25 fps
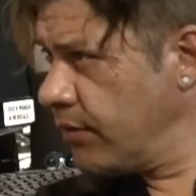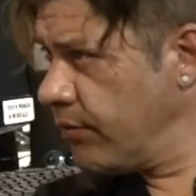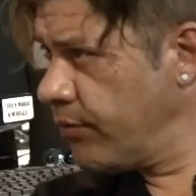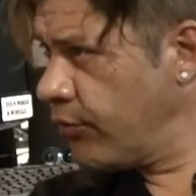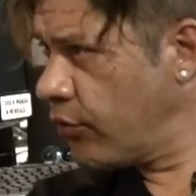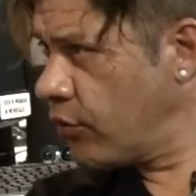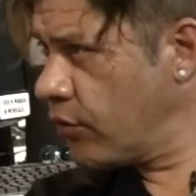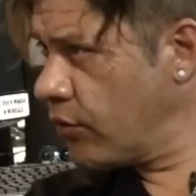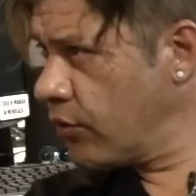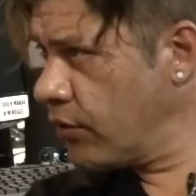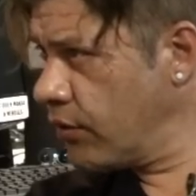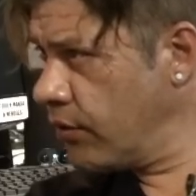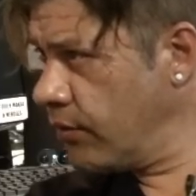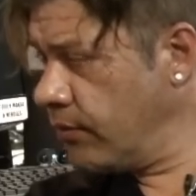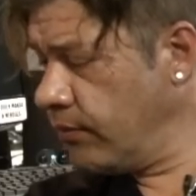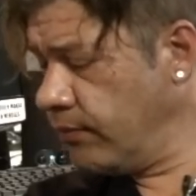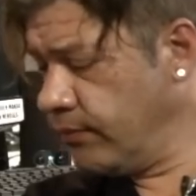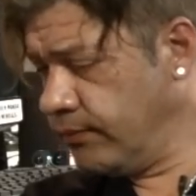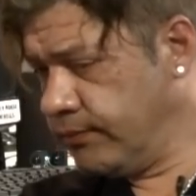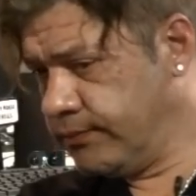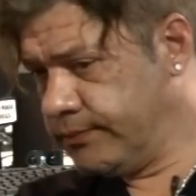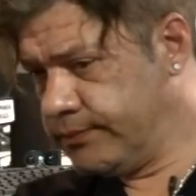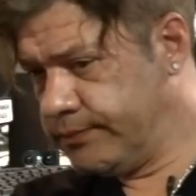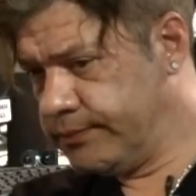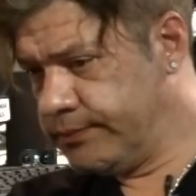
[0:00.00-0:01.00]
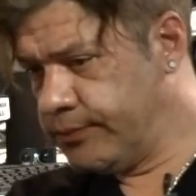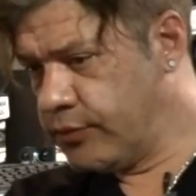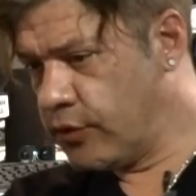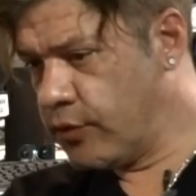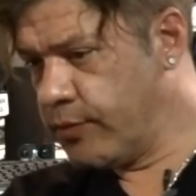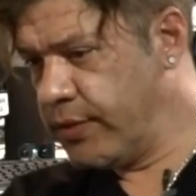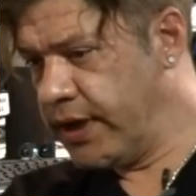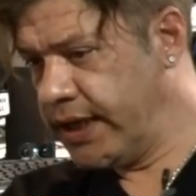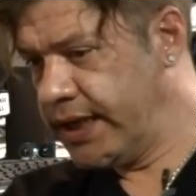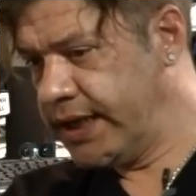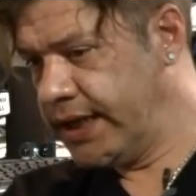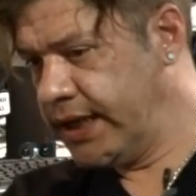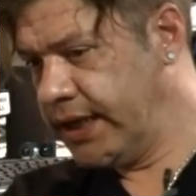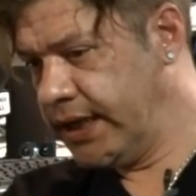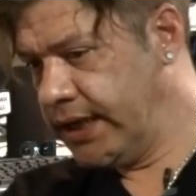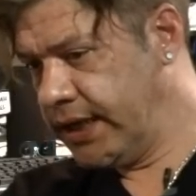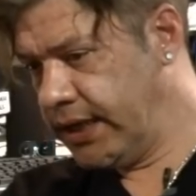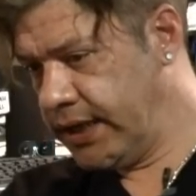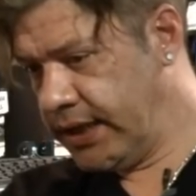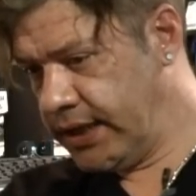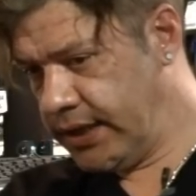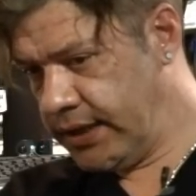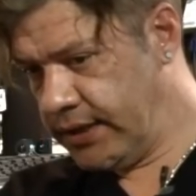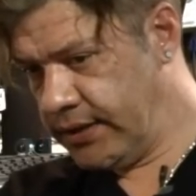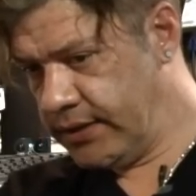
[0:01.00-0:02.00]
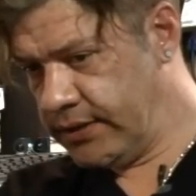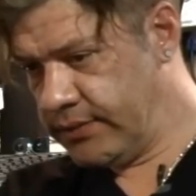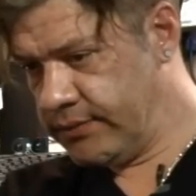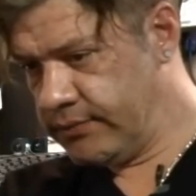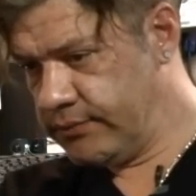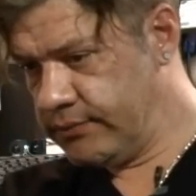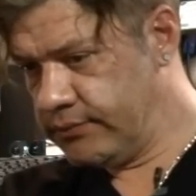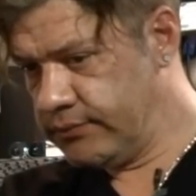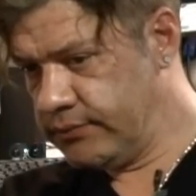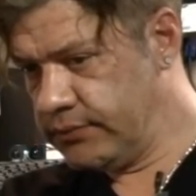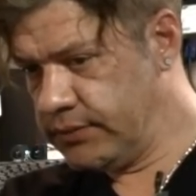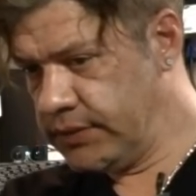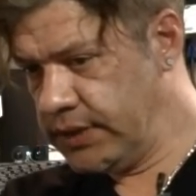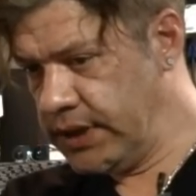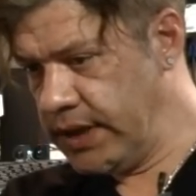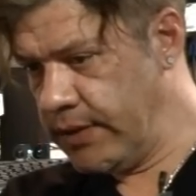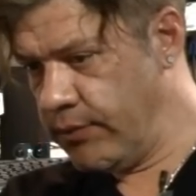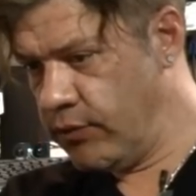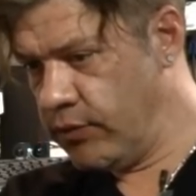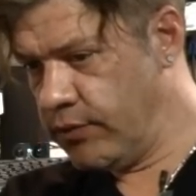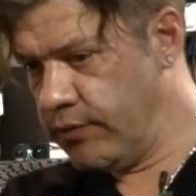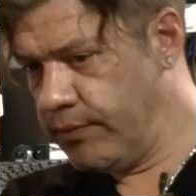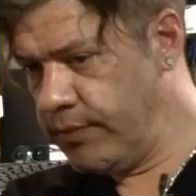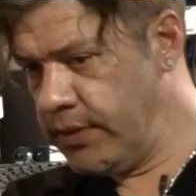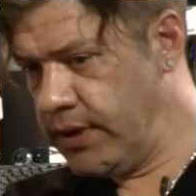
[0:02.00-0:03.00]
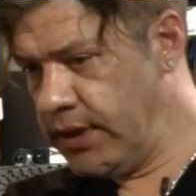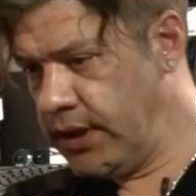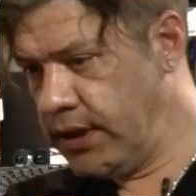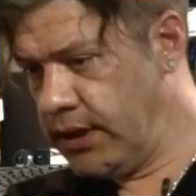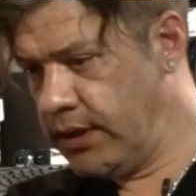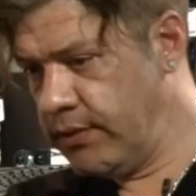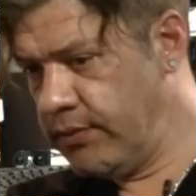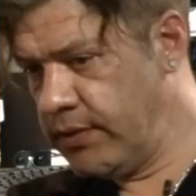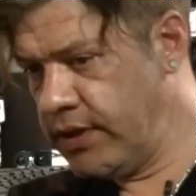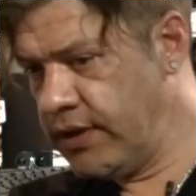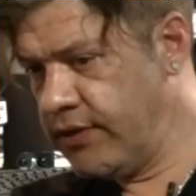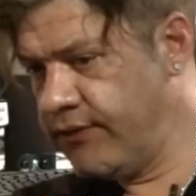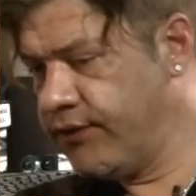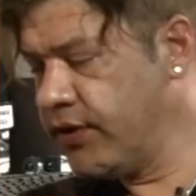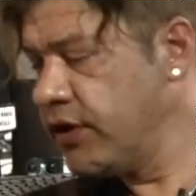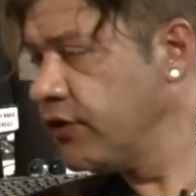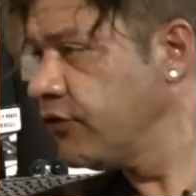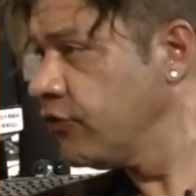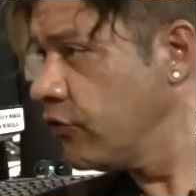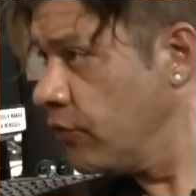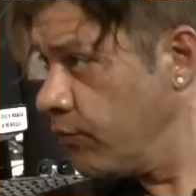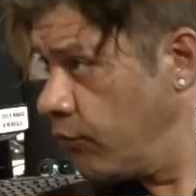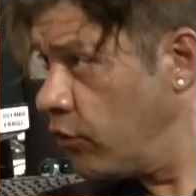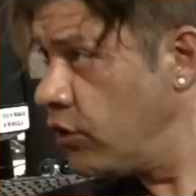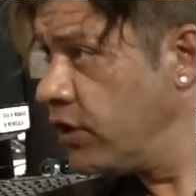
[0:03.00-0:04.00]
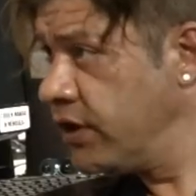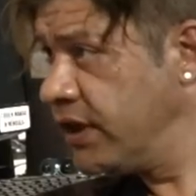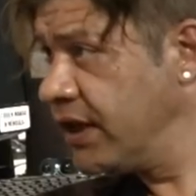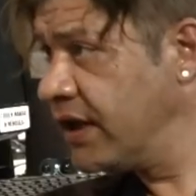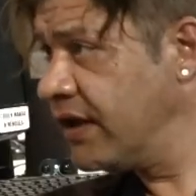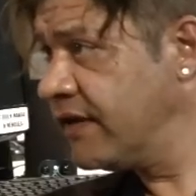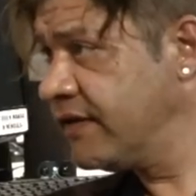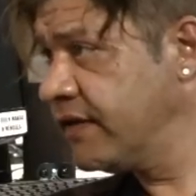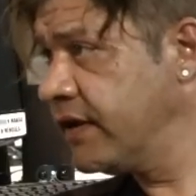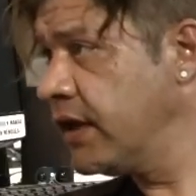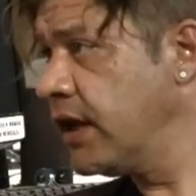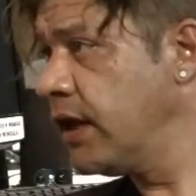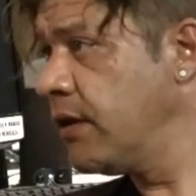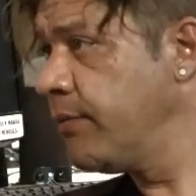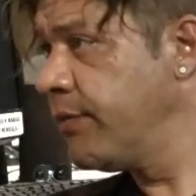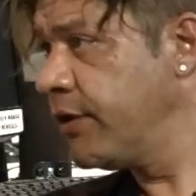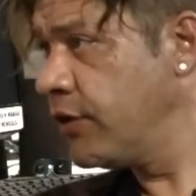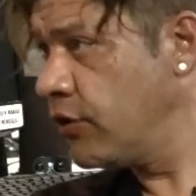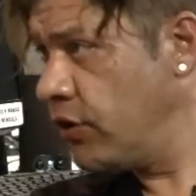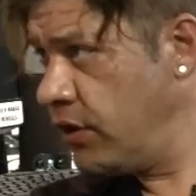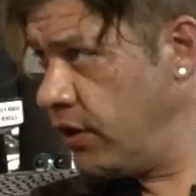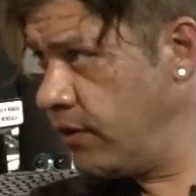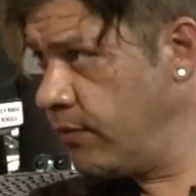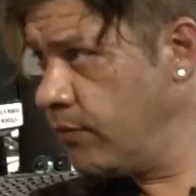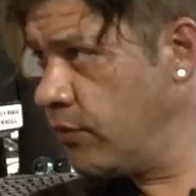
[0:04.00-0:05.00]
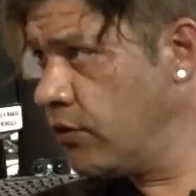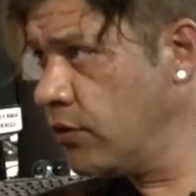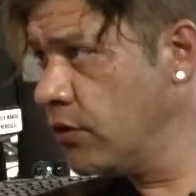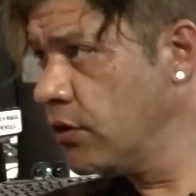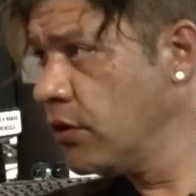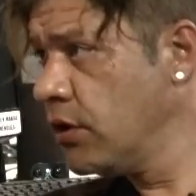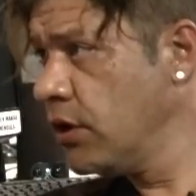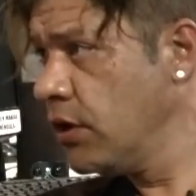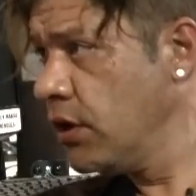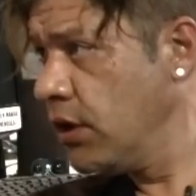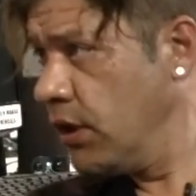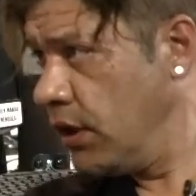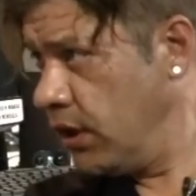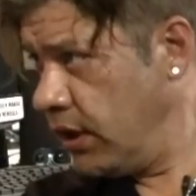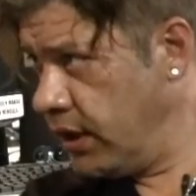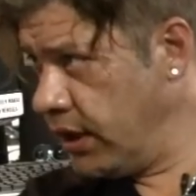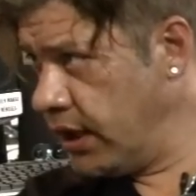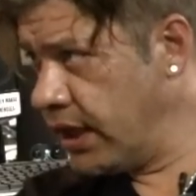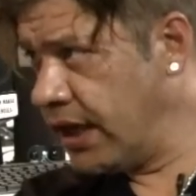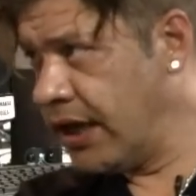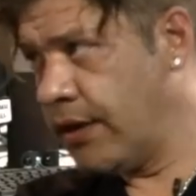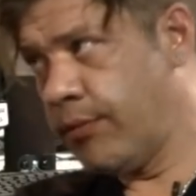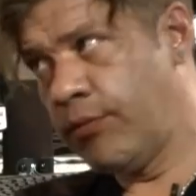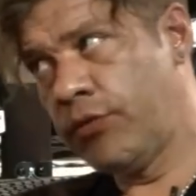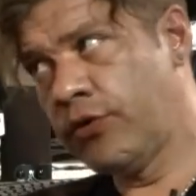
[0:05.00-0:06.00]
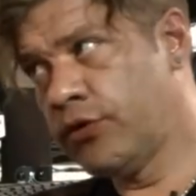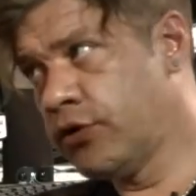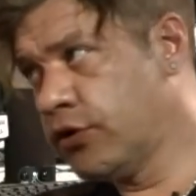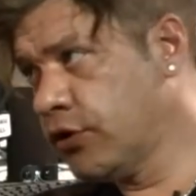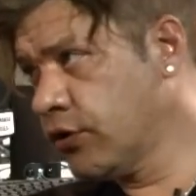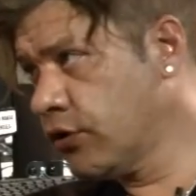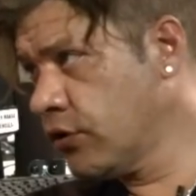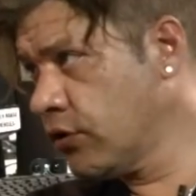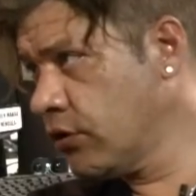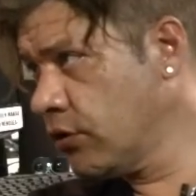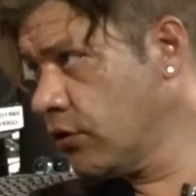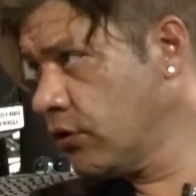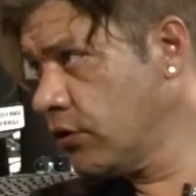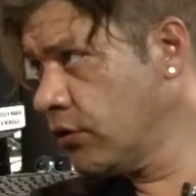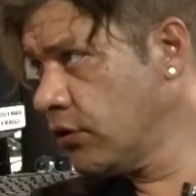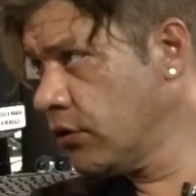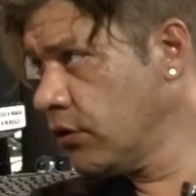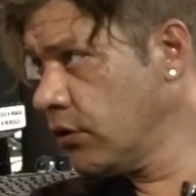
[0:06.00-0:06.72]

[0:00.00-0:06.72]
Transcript: por, más que digamos, mi, definición política sea el peronismo y el apoyo